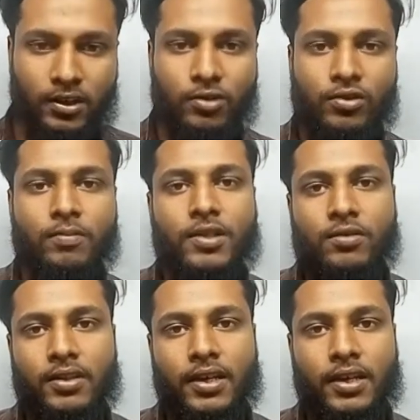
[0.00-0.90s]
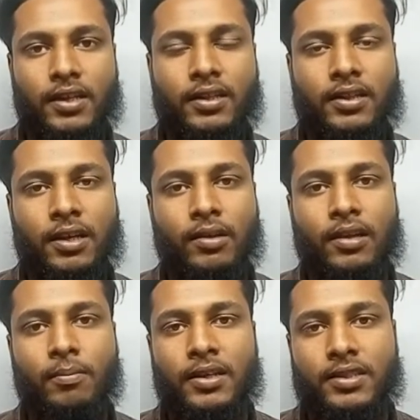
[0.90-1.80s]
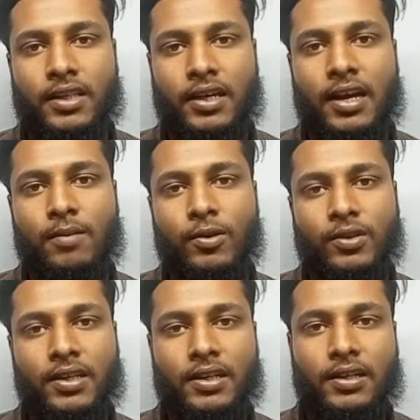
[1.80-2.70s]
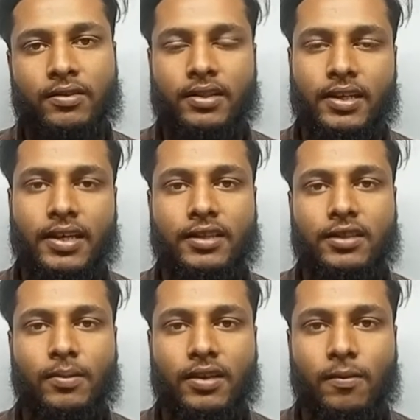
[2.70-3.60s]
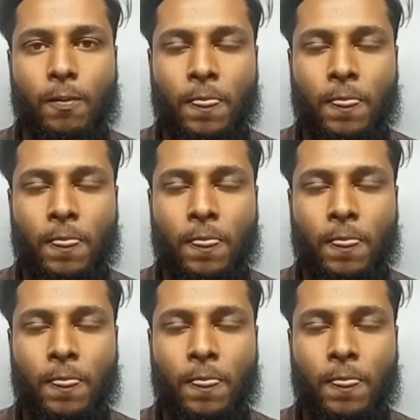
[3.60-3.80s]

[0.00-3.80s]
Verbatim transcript: কেউ যদি মিস করে থাকেন তাহলে পাশে থাকা আই বাটনে ক্লিক করে দেখে আসতে পারেন